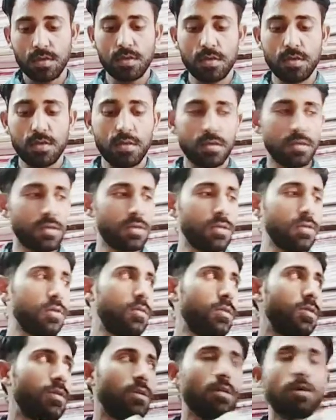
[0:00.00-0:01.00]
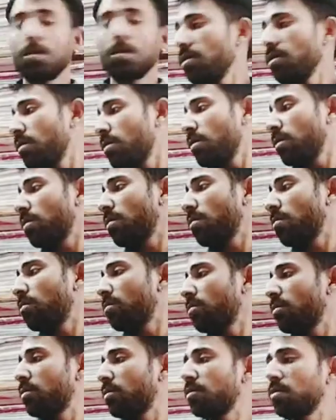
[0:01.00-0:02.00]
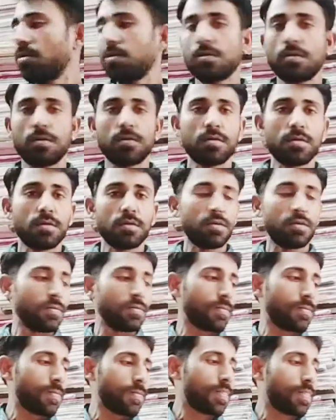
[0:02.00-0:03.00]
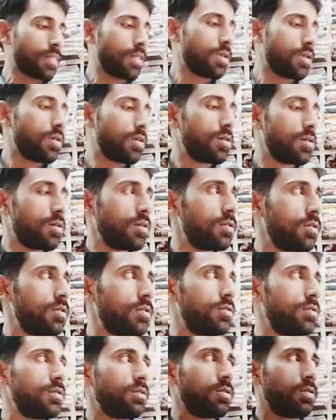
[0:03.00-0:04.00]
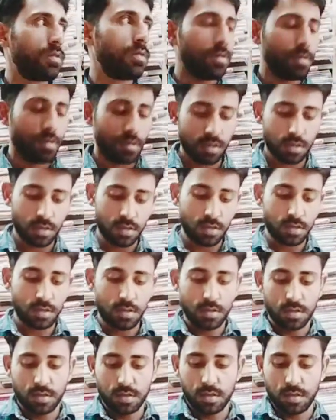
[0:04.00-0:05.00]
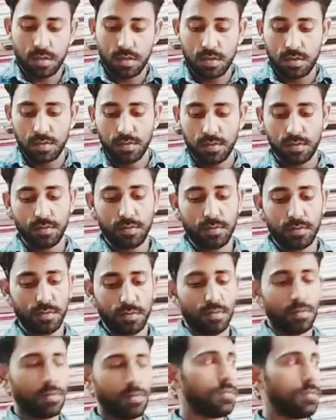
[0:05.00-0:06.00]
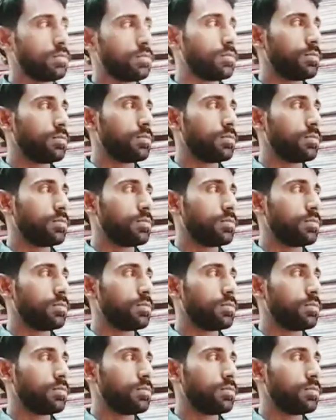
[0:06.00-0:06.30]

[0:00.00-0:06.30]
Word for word: ये रख देता हूँ बाकी और भी दिखाता हूँ चीज़ें मतलब डिजाइनर चीज़ें आजकल जो चल रही हैं वो चीज़ें मिलेंगी ये